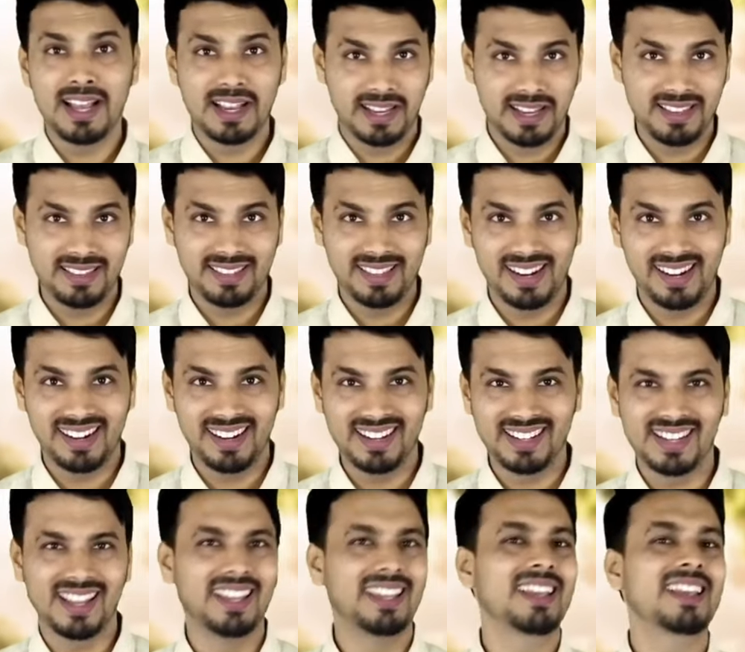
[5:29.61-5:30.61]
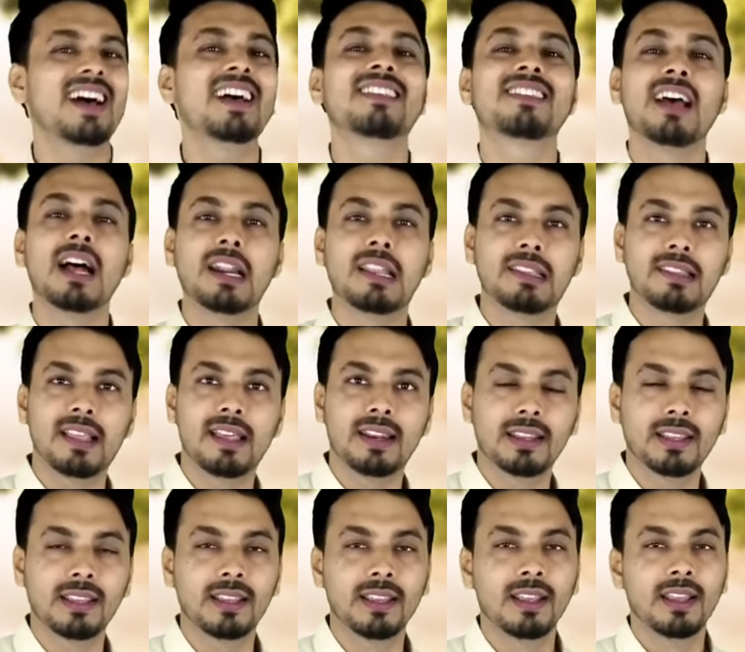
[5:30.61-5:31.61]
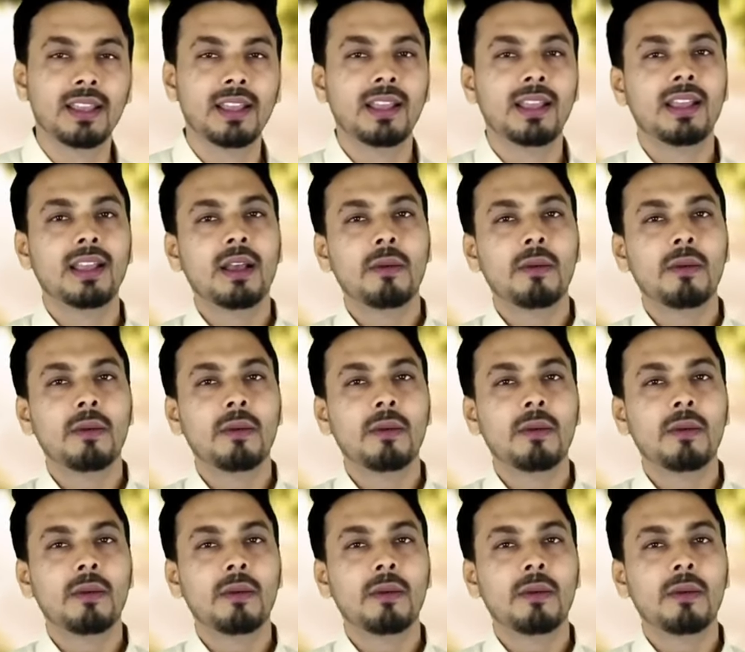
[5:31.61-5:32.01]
एक लाख की सैलरी चाहिए या साठ हज़ार की